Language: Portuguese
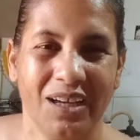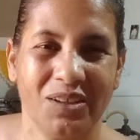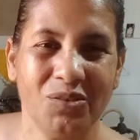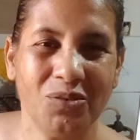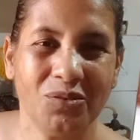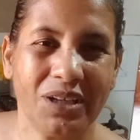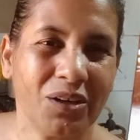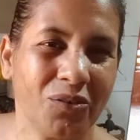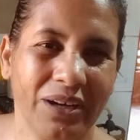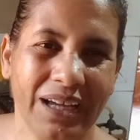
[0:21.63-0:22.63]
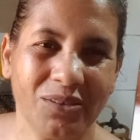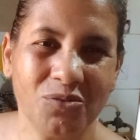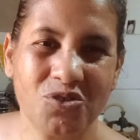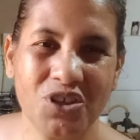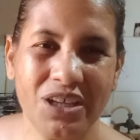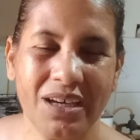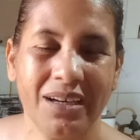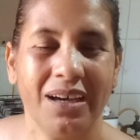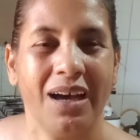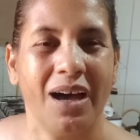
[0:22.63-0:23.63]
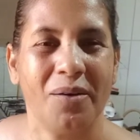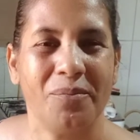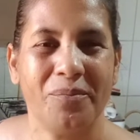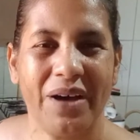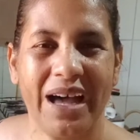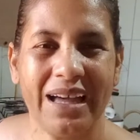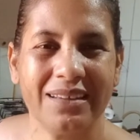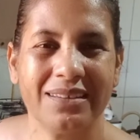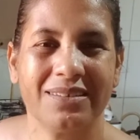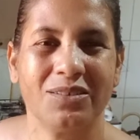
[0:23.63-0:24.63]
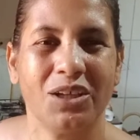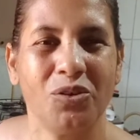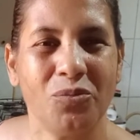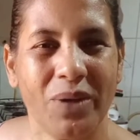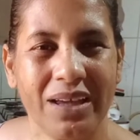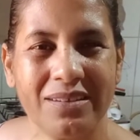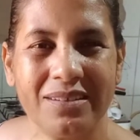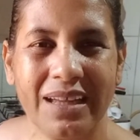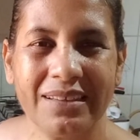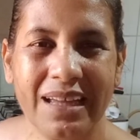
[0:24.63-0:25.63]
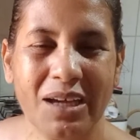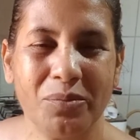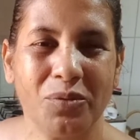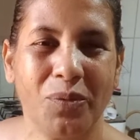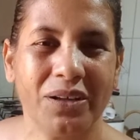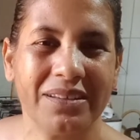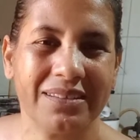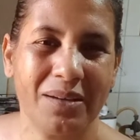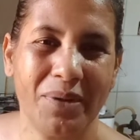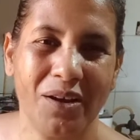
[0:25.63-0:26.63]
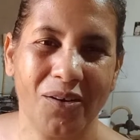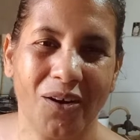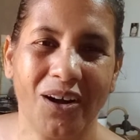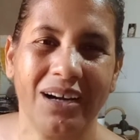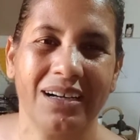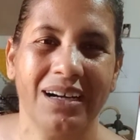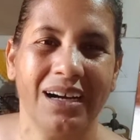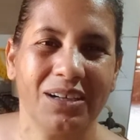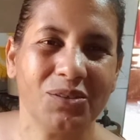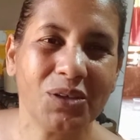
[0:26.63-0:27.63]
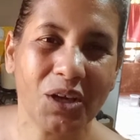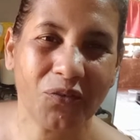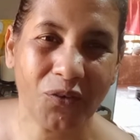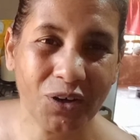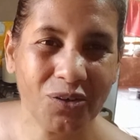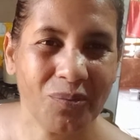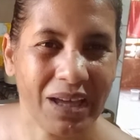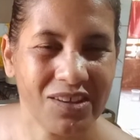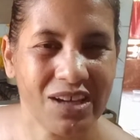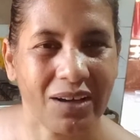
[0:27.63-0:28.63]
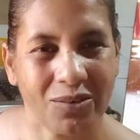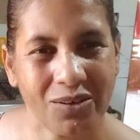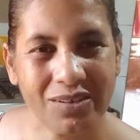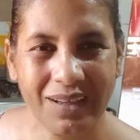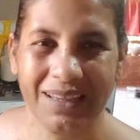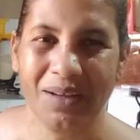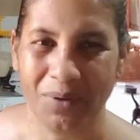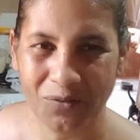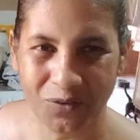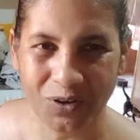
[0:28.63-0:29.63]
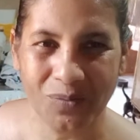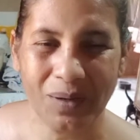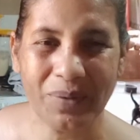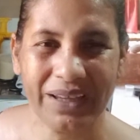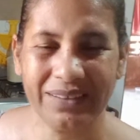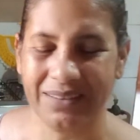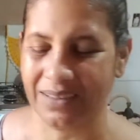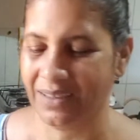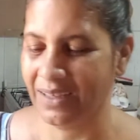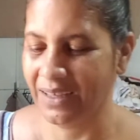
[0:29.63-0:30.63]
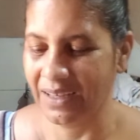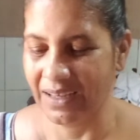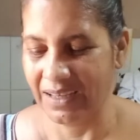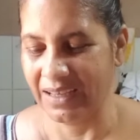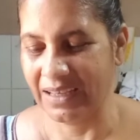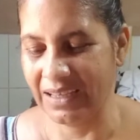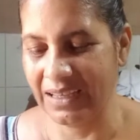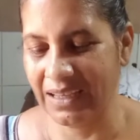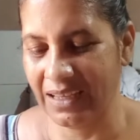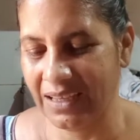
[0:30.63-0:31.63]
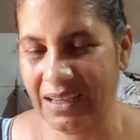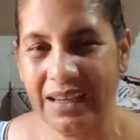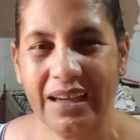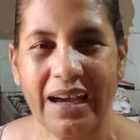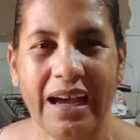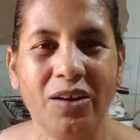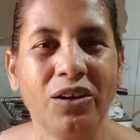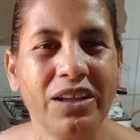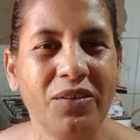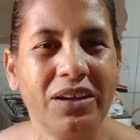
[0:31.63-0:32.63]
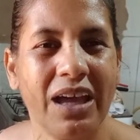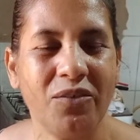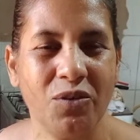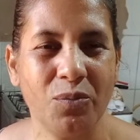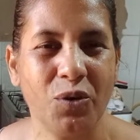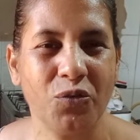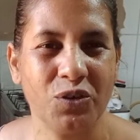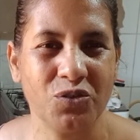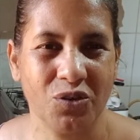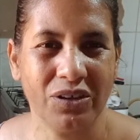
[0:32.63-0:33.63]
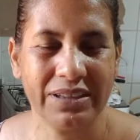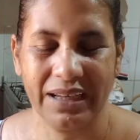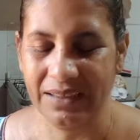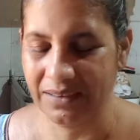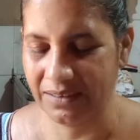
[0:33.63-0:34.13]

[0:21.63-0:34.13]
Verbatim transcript: no decorrer do dia, mas que o mês de setembro possa ser melhor do que foi o mês de agosto, que também foi uma benção. E aí ontem, quem viu meu vídeo ontem,